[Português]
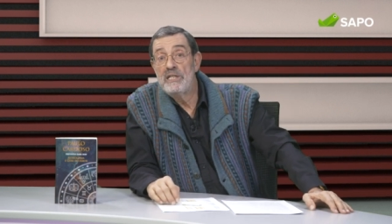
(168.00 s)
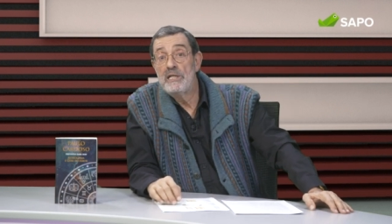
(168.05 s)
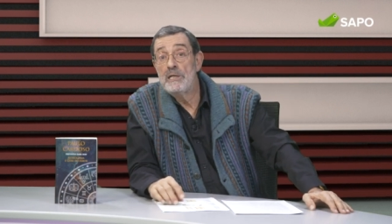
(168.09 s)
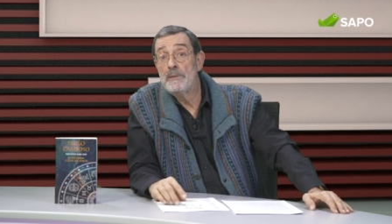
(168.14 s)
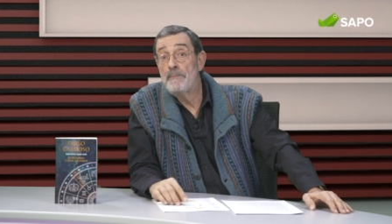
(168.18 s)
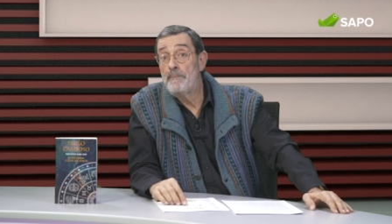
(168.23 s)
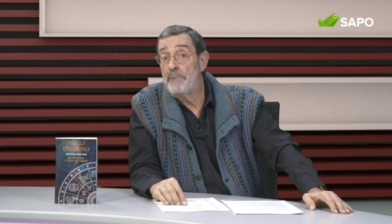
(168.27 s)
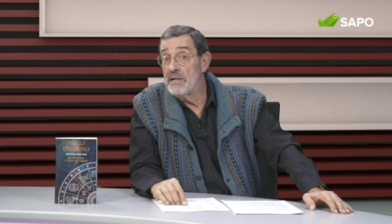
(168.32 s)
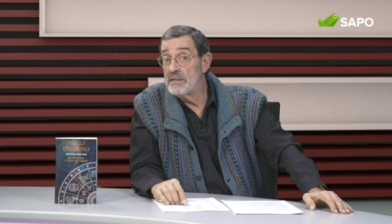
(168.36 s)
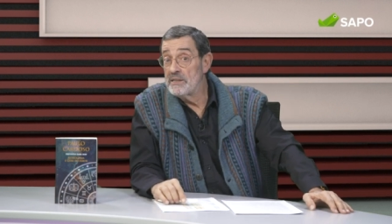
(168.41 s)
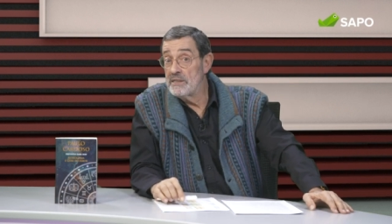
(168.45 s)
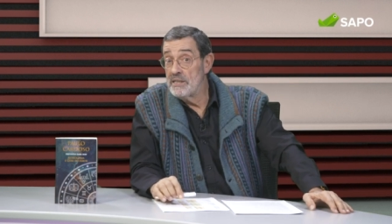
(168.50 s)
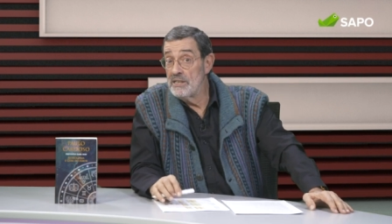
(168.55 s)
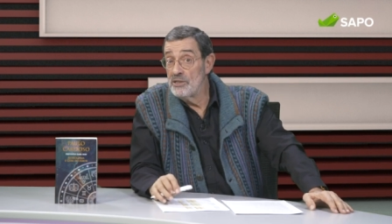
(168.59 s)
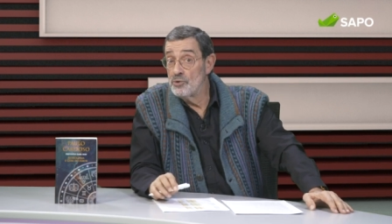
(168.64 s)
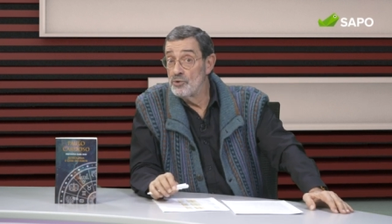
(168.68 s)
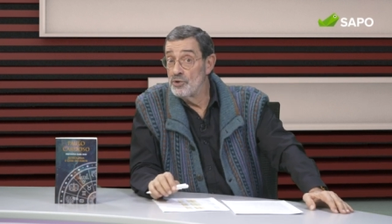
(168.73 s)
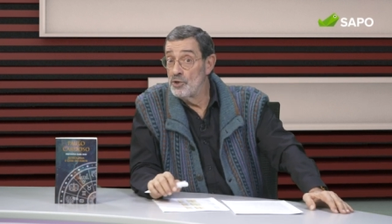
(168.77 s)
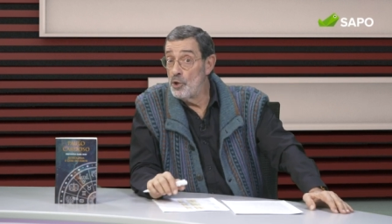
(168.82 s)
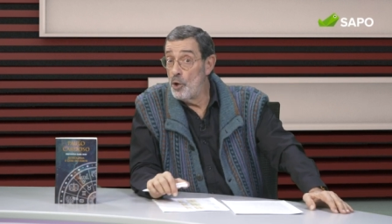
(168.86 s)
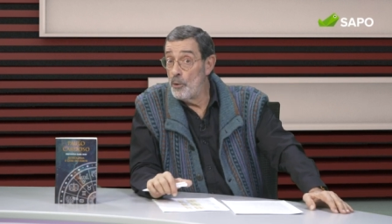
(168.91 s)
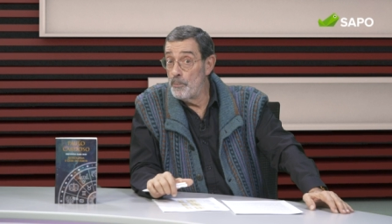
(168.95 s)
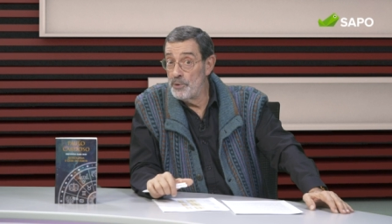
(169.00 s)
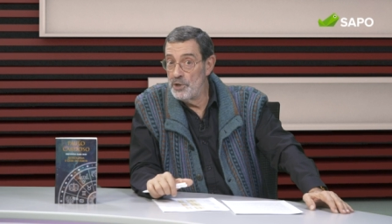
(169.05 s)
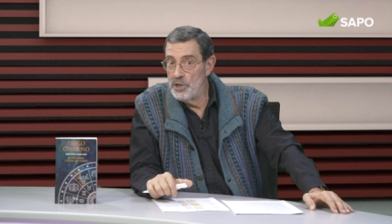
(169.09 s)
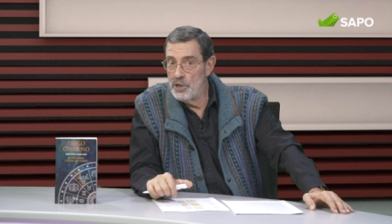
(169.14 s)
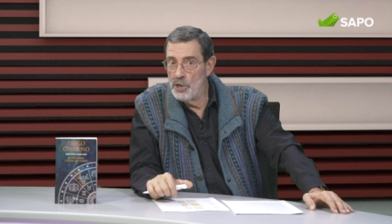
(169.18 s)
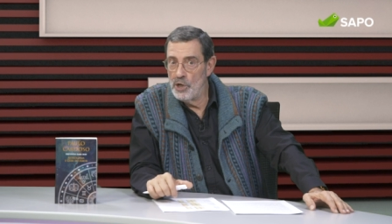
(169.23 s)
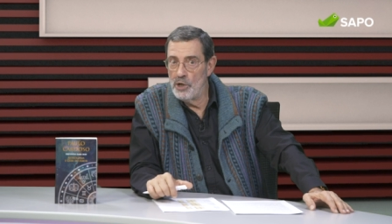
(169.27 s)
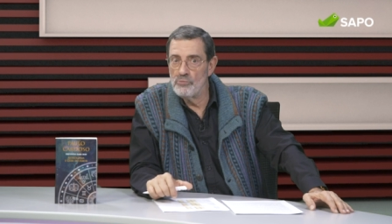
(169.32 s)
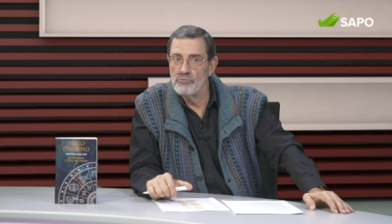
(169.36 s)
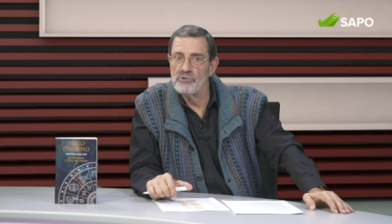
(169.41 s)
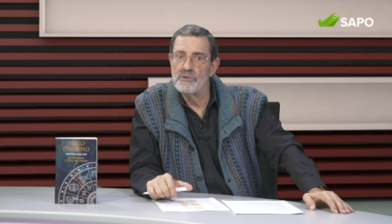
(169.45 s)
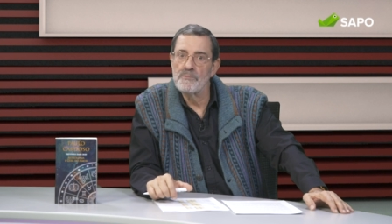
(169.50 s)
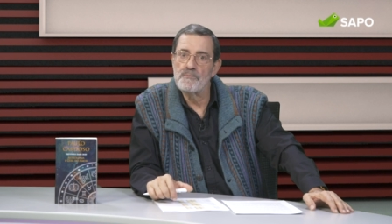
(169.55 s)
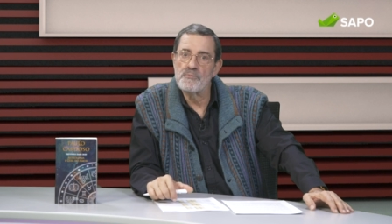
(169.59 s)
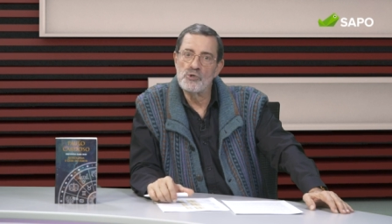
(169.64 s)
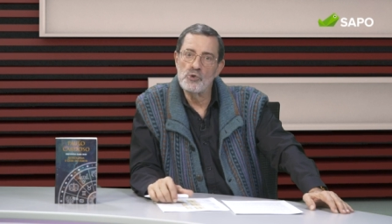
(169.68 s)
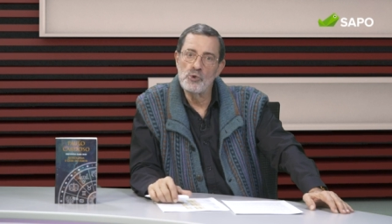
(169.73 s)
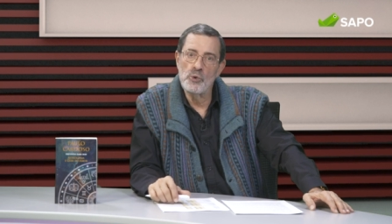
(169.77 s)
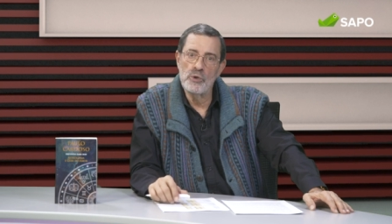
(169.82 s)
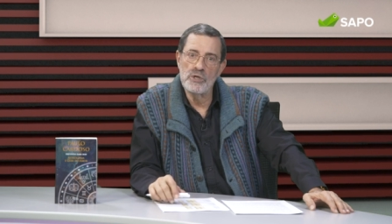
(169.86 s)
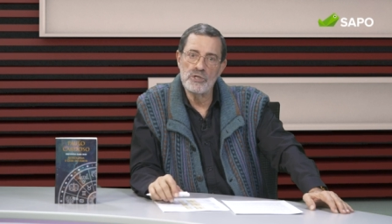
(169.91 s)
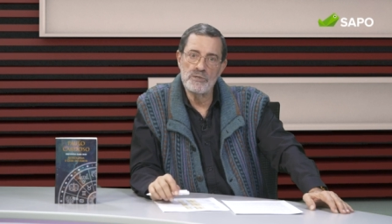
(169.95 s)
Tire partido da opinião de
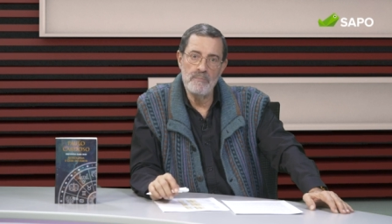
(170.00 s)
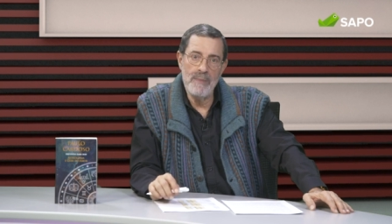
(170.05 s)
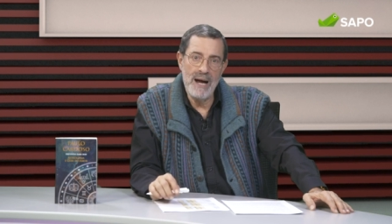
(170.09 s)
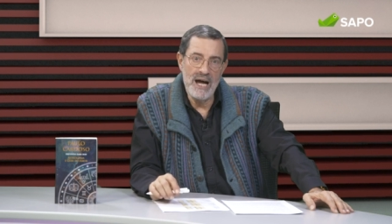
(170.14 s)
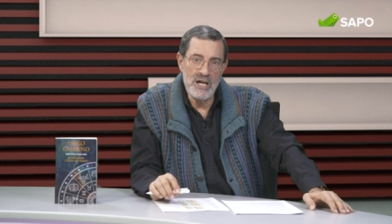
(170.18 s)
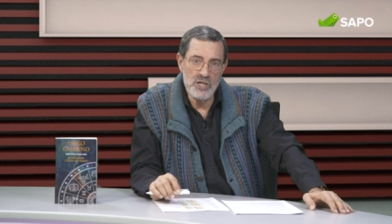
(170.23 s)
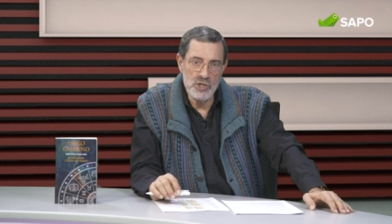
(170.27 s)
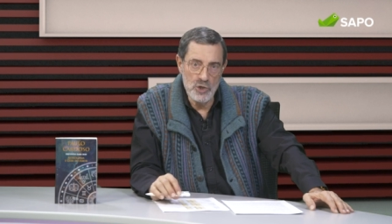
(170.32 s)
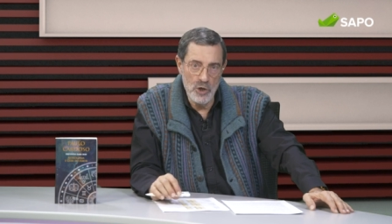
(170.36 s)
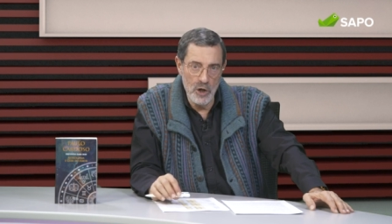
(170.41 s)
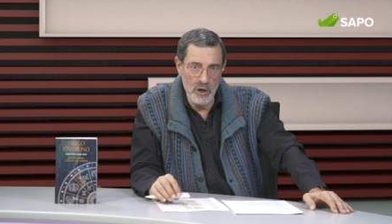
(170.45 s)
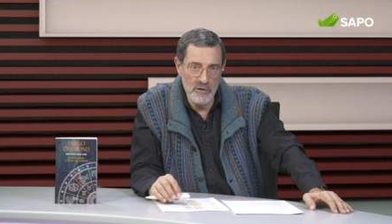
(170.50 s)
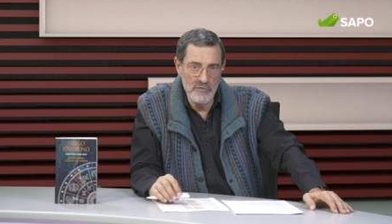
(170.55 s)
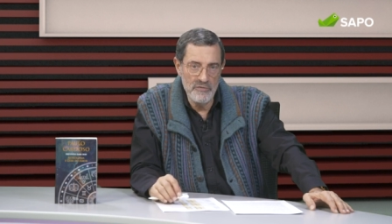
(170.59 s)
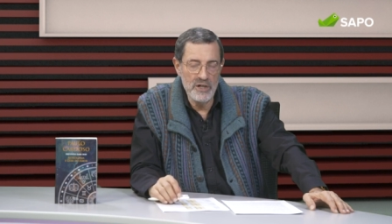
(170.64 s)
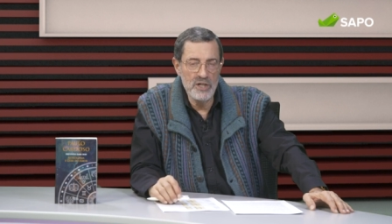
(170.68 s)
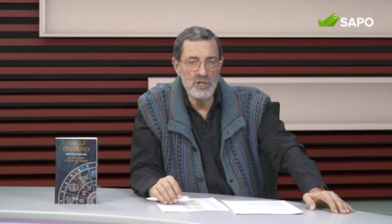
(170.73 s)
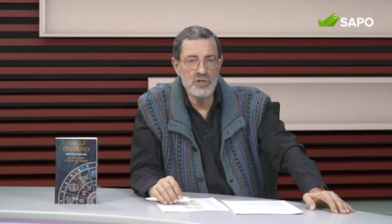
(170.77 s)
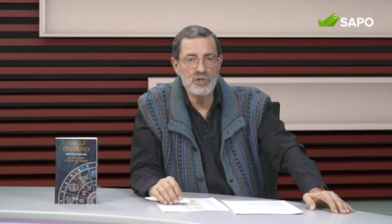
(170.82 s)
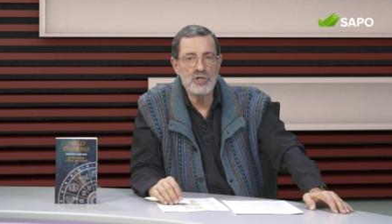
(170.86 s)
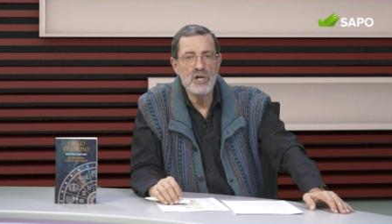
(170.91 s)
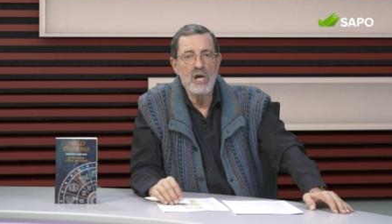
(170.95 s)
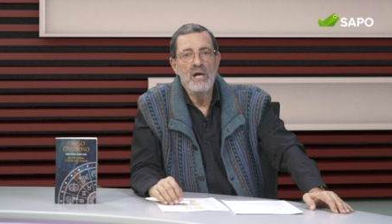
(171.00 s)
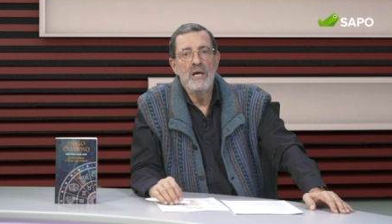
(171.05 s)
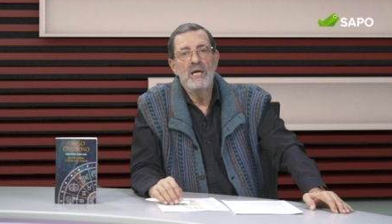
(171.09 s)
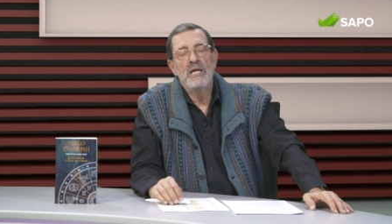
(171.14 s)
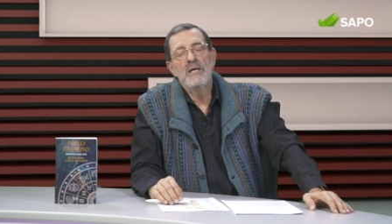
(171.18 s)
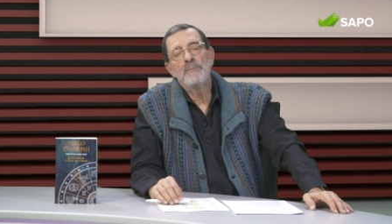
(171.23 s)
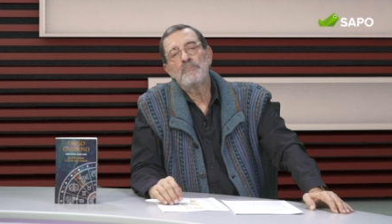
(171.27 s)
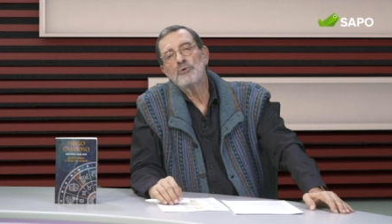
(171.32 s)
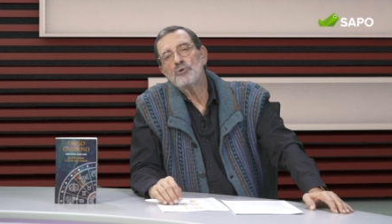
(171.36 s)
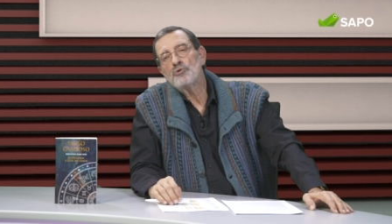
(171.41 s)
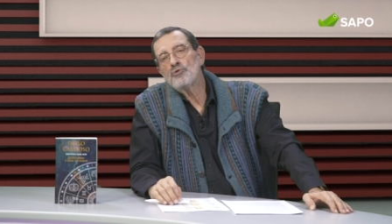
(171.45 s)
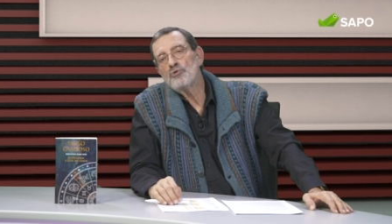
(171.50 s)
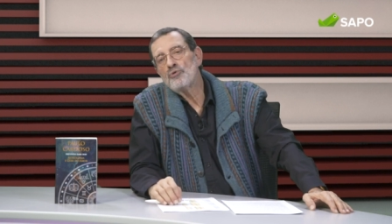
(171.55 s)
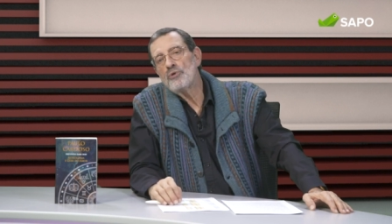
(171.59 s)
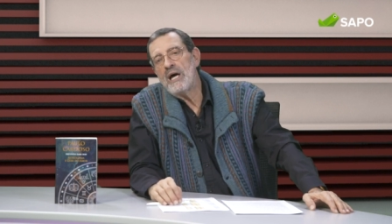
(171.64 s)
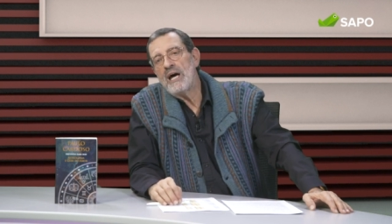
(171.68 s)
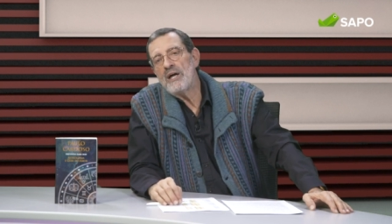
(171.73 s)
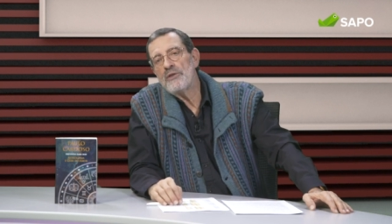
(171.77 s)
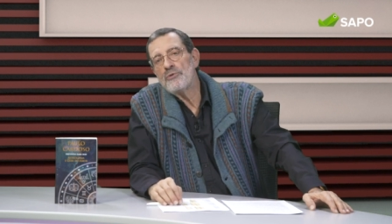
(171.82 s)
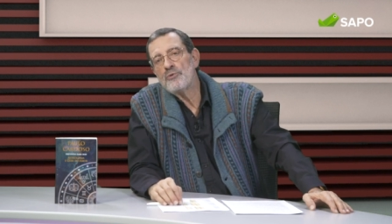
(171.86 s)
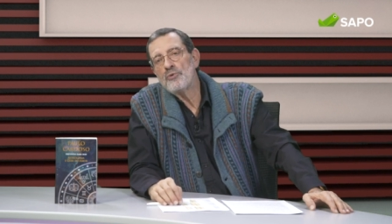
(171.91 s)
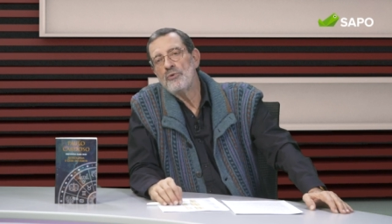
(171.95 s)
pessoas mais jovens e, por
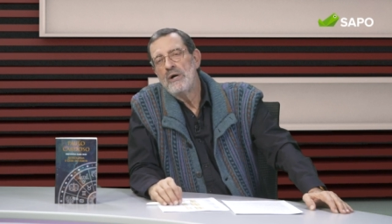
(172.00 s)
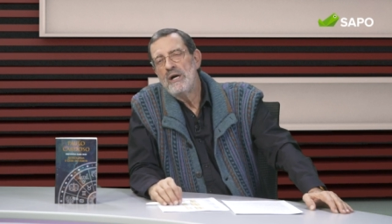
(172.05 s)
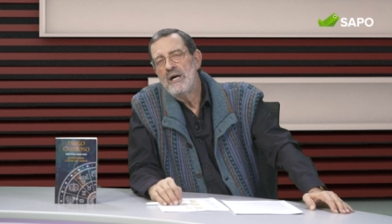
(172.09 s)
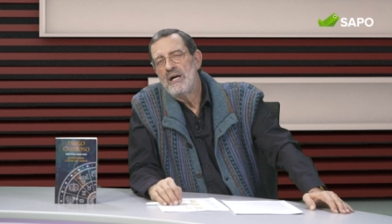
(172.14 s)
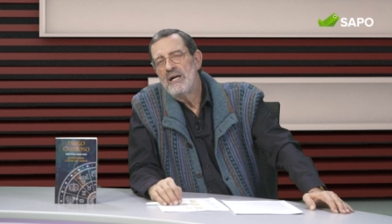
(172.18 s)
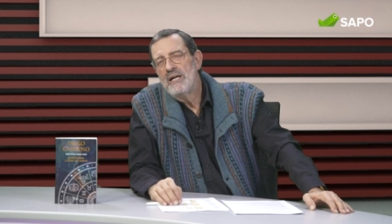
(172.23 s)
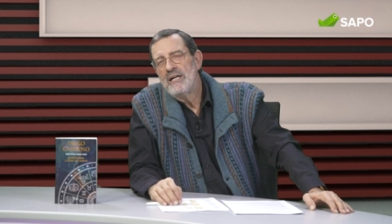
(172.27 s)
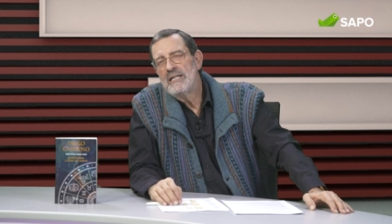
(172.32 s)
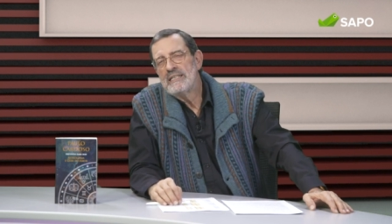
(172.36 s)
outro lado,